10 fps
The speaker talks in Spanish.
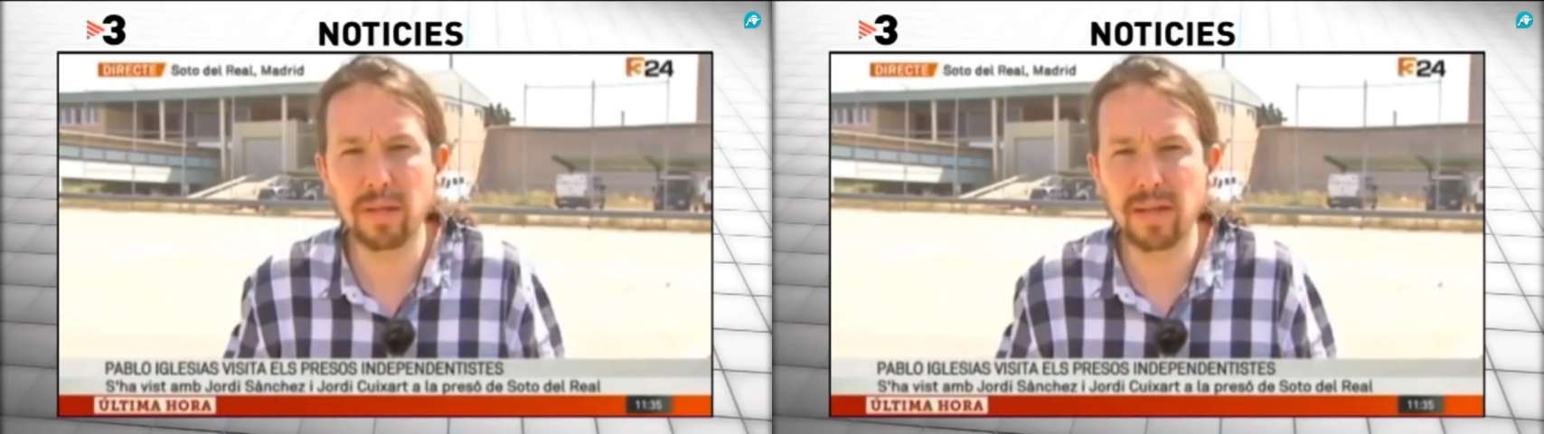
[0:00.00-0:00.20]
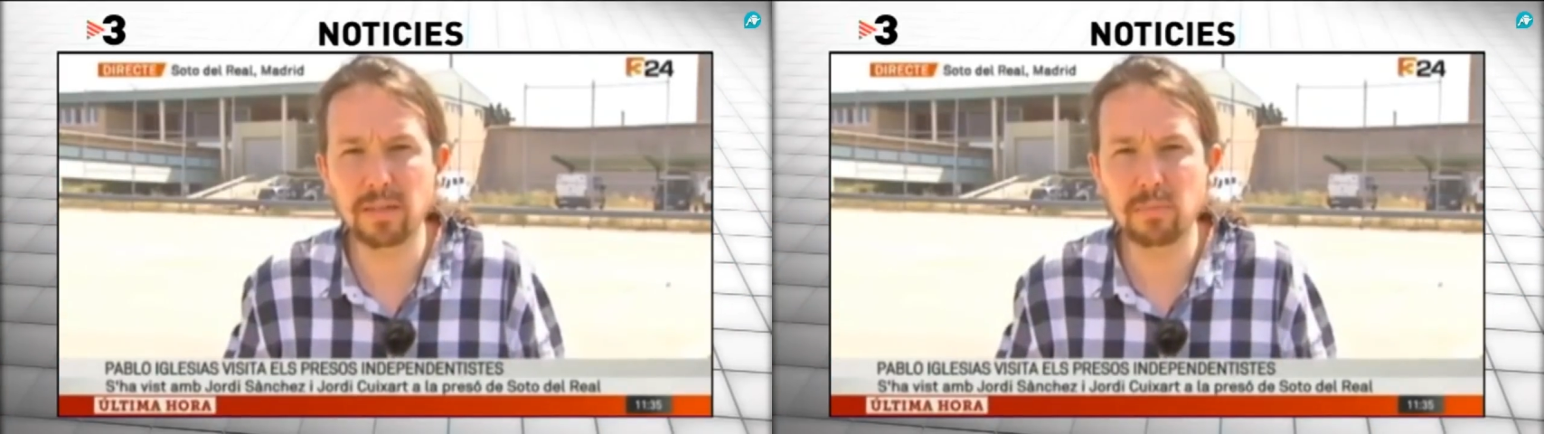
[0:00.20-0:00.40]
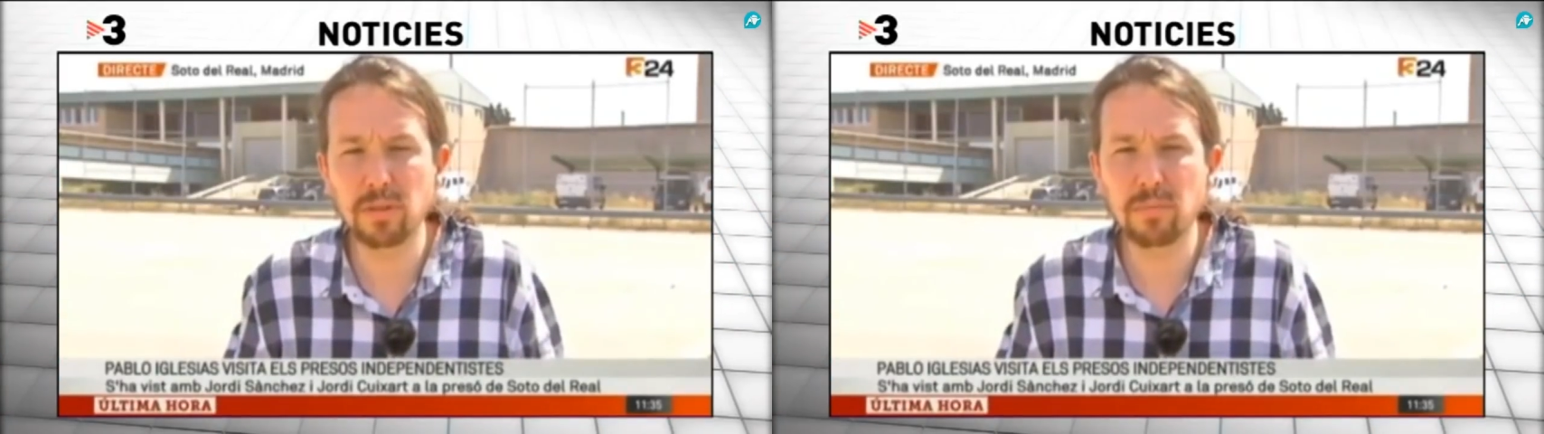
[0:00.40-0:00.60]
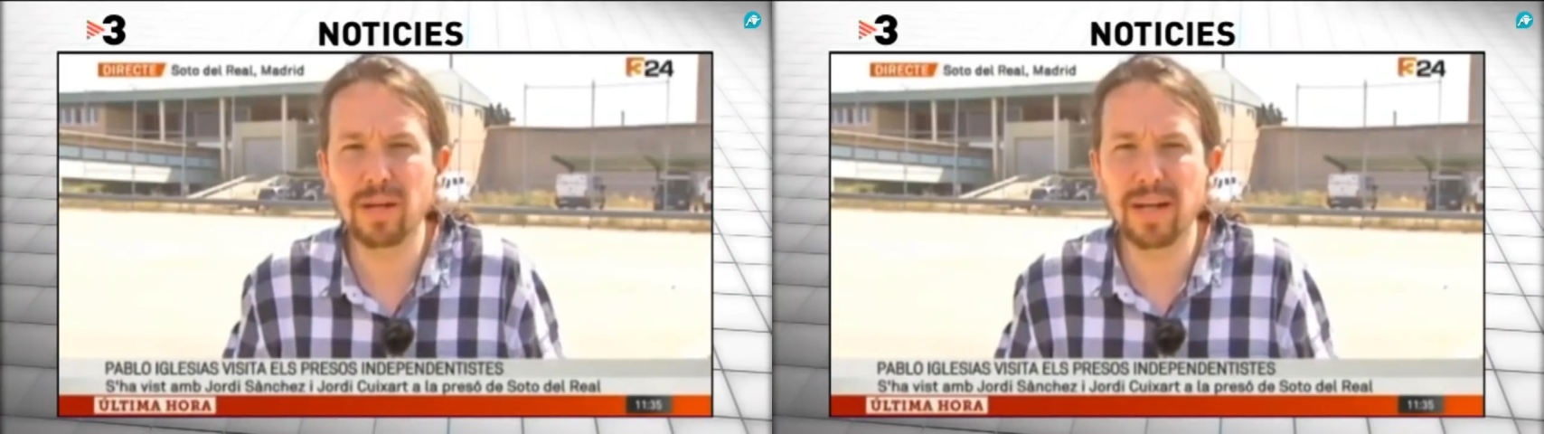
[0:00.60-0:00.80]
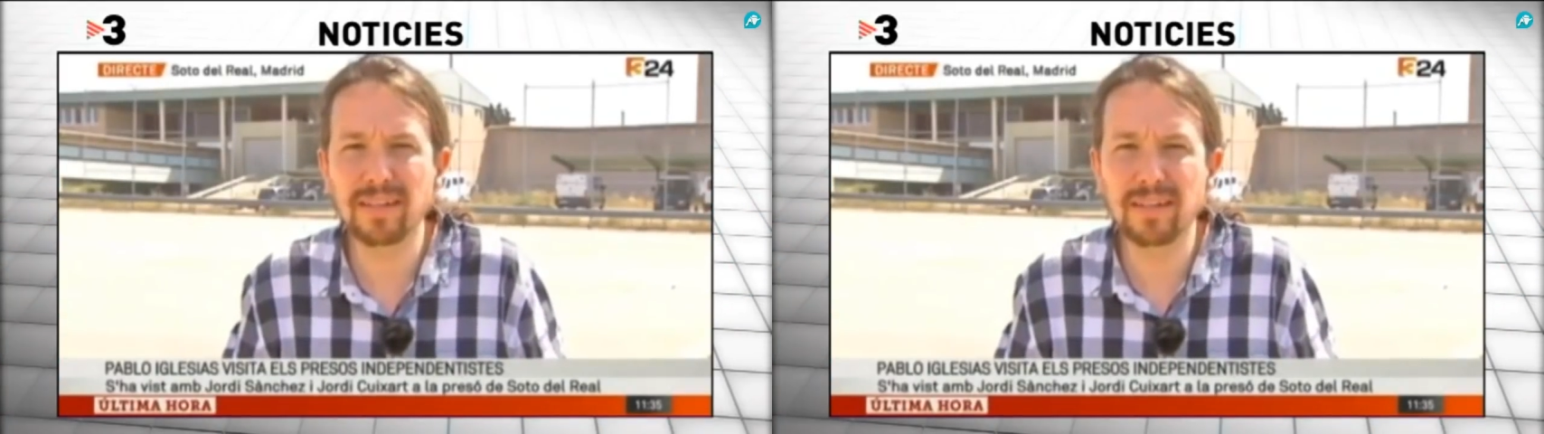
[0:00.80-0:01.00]
mecanismos
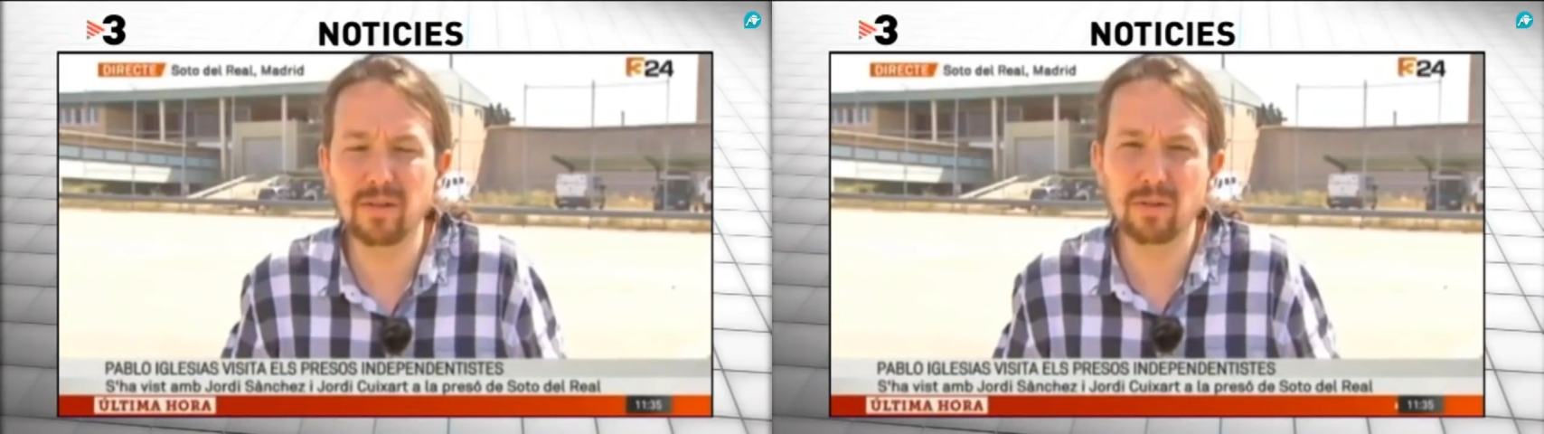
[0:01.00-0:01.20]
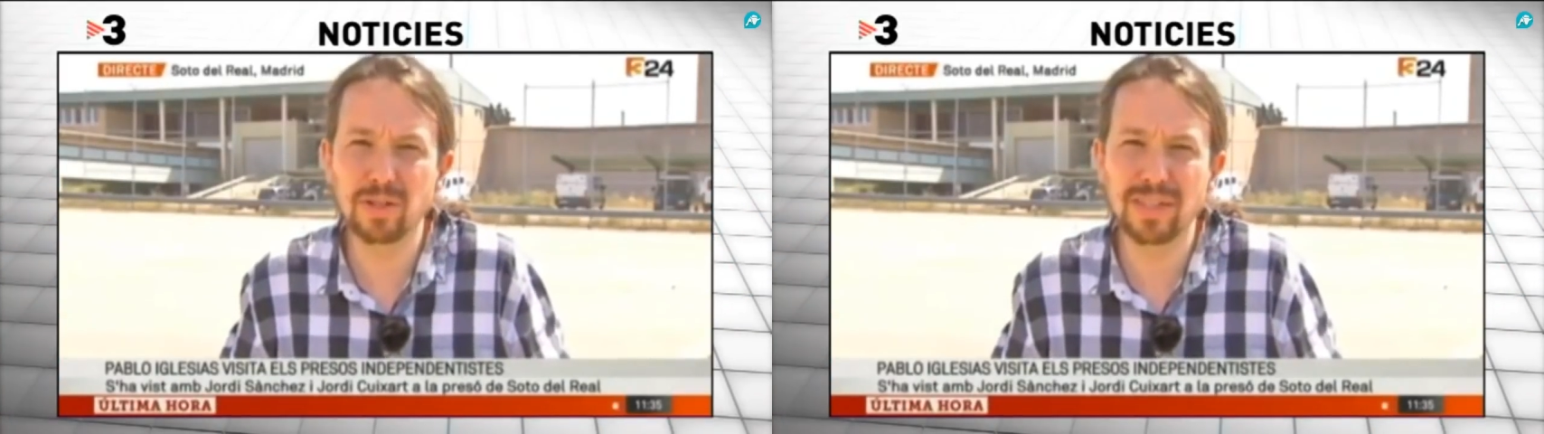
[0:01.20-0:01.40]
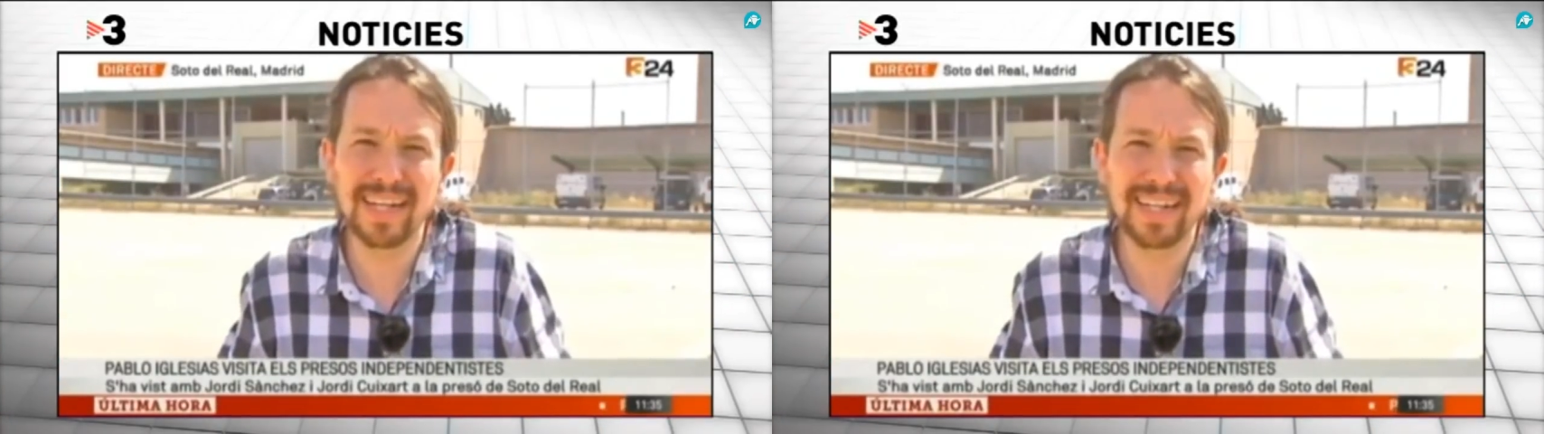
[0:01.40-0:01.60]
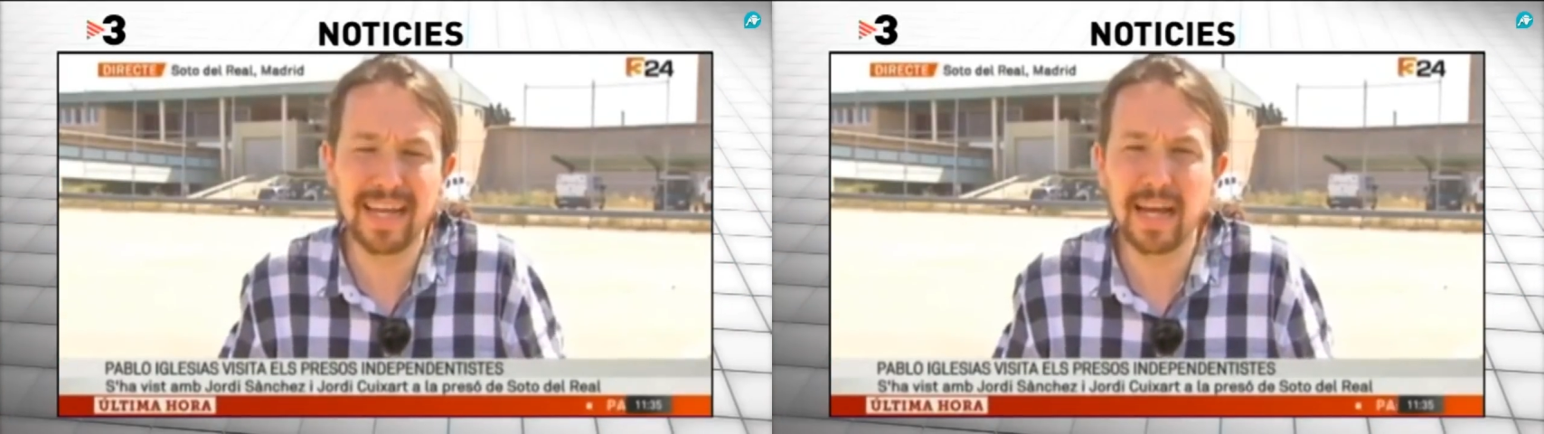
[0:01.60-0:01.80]
democráticos y el